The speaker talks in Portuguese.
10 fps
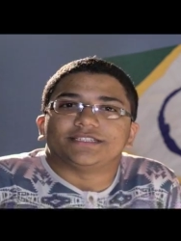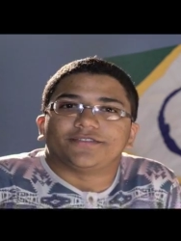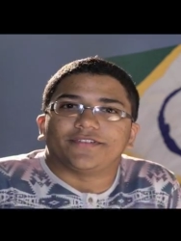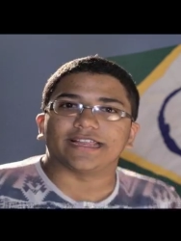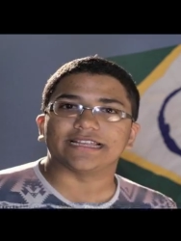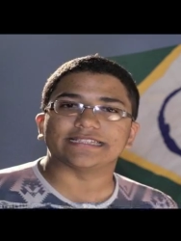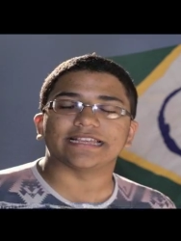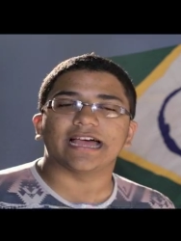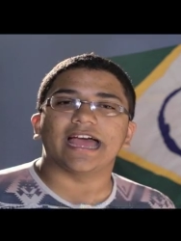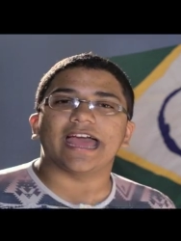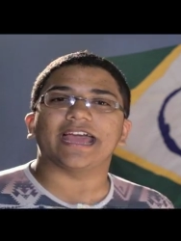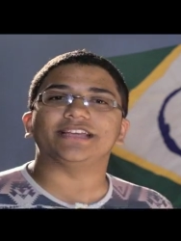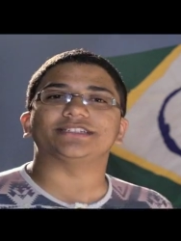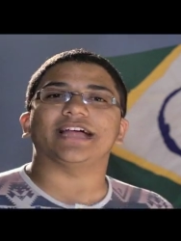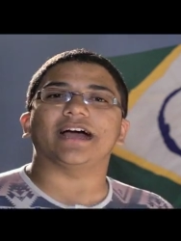diferença é
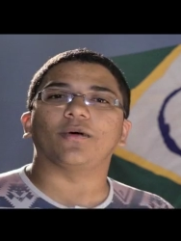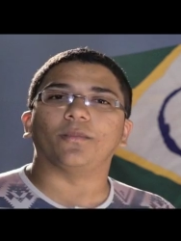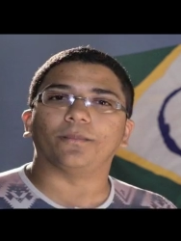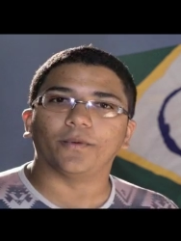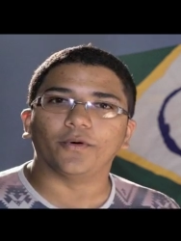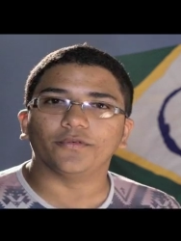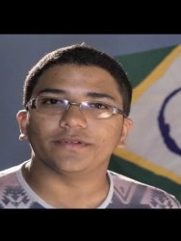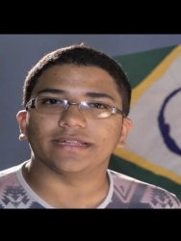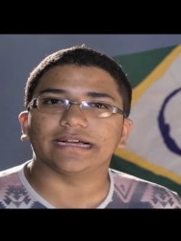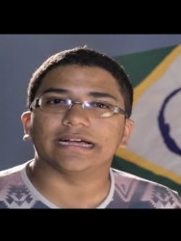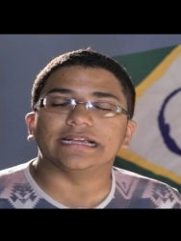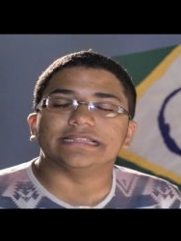estar com o povo na,